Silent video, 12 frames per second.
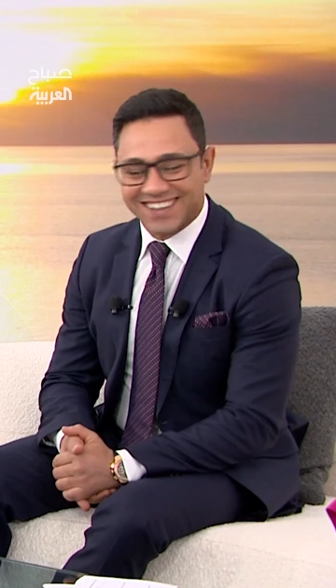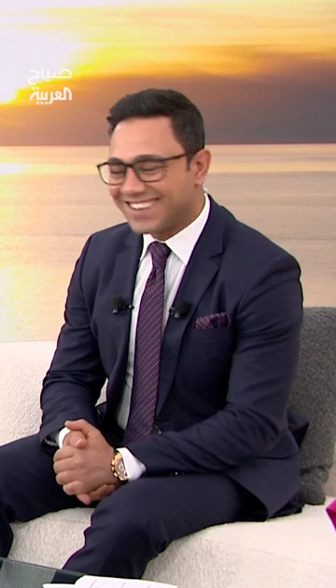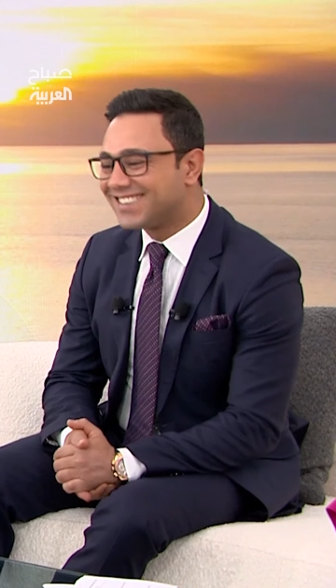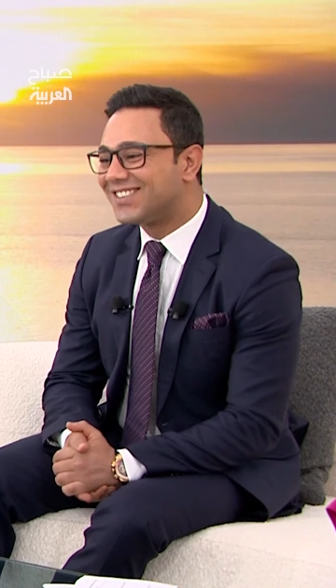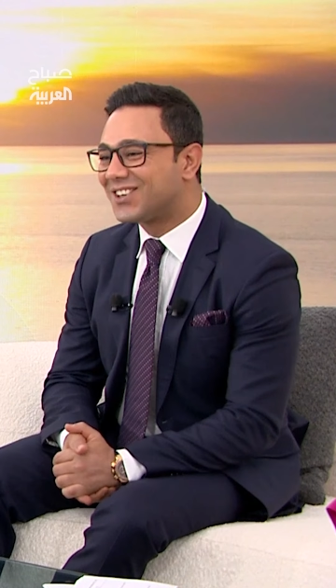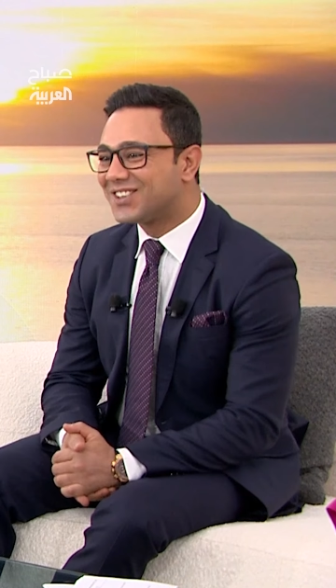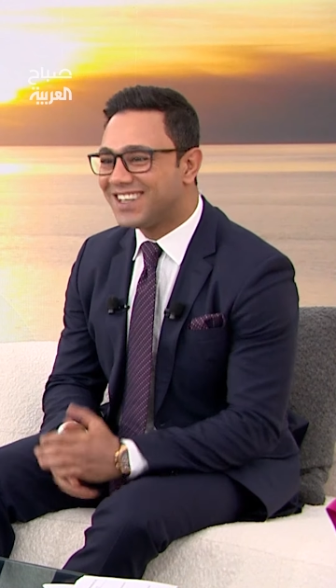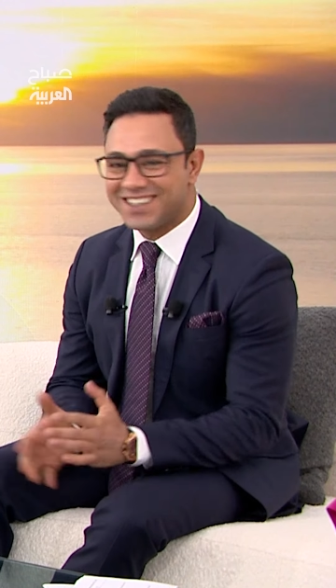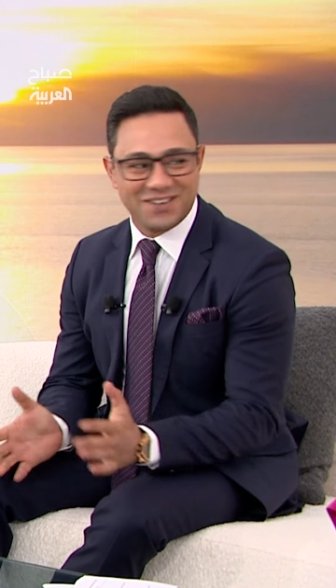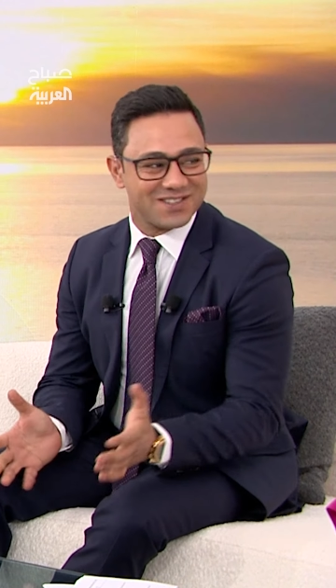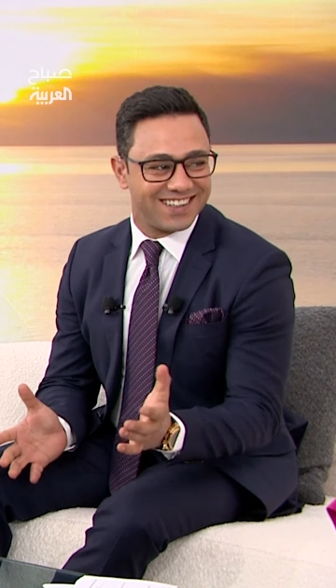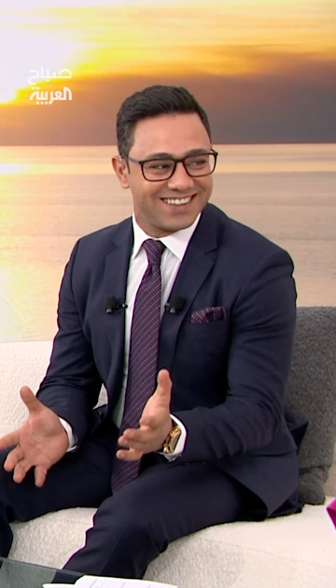الموضوع
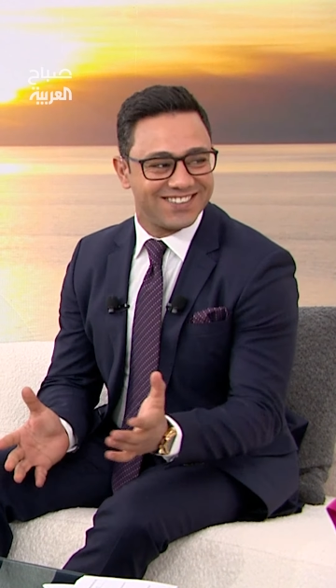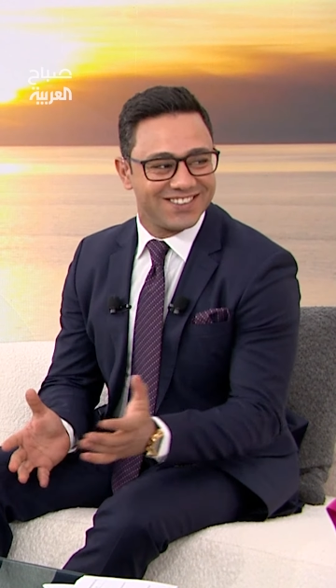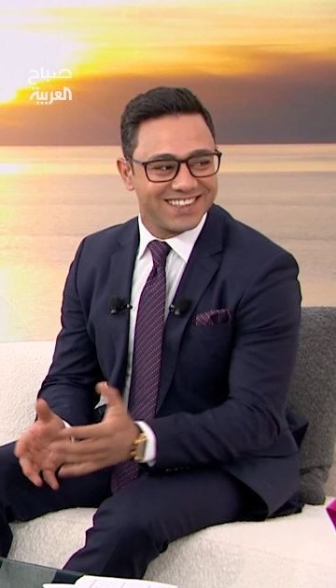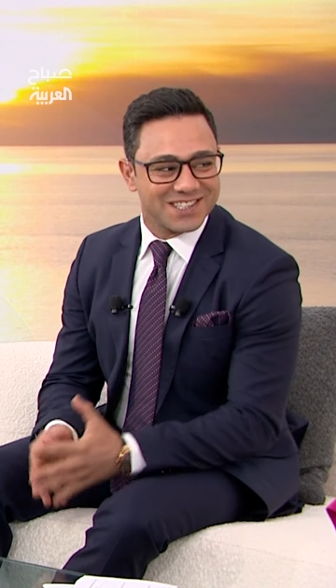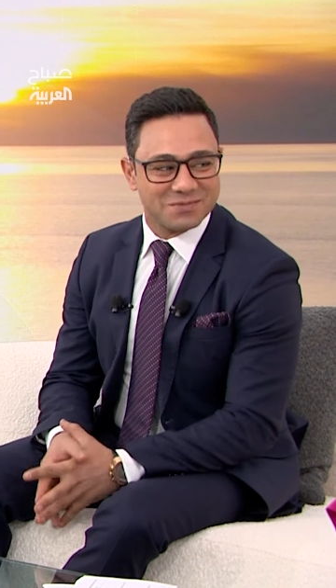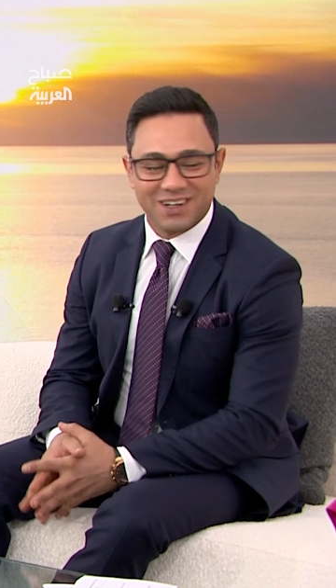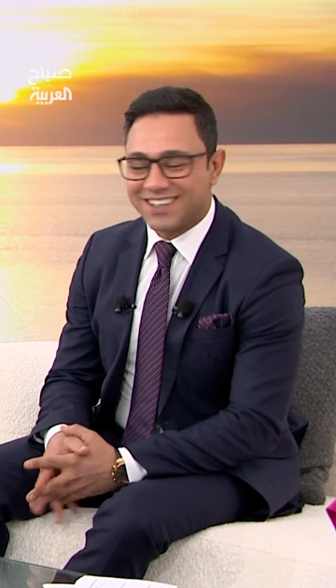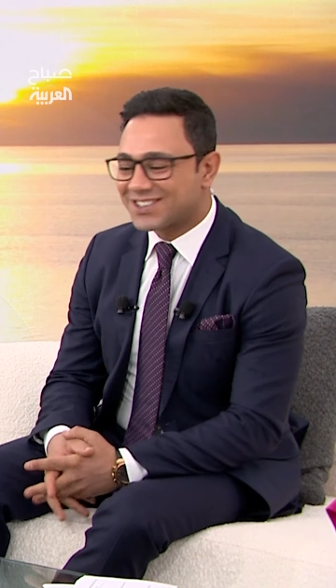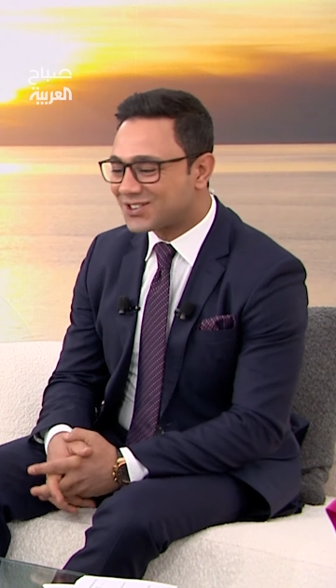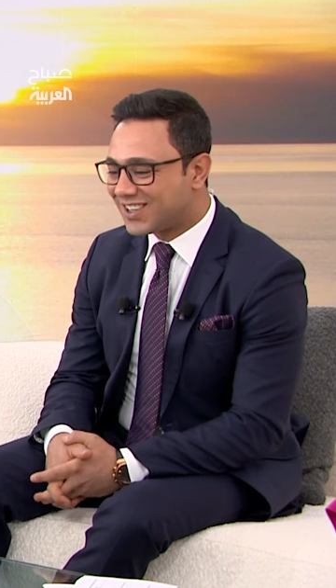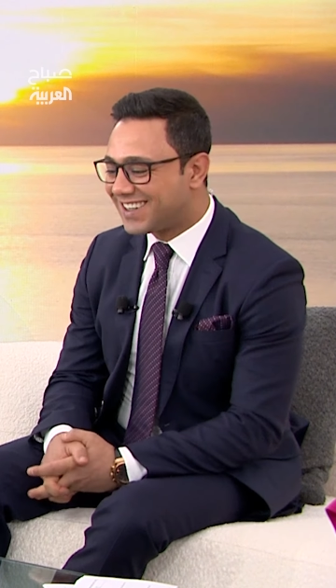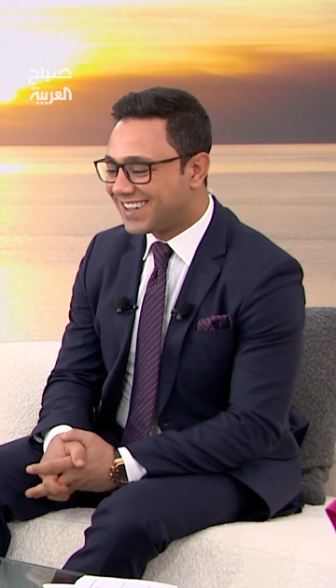النفسيه دي بالنسبه لي
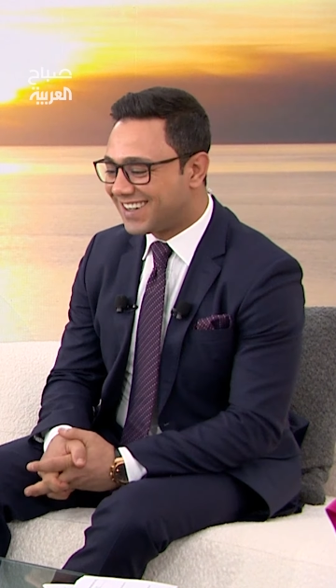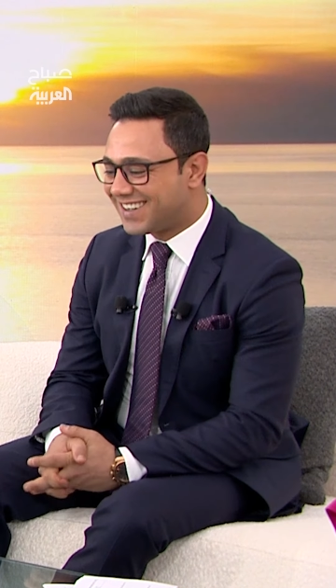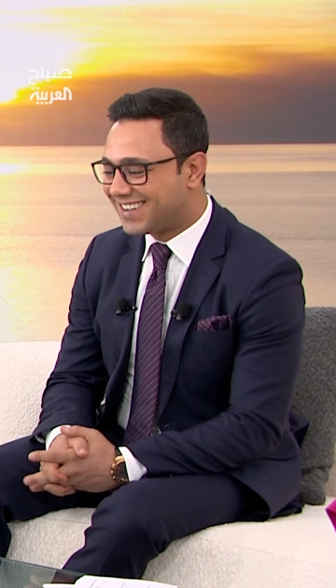شويه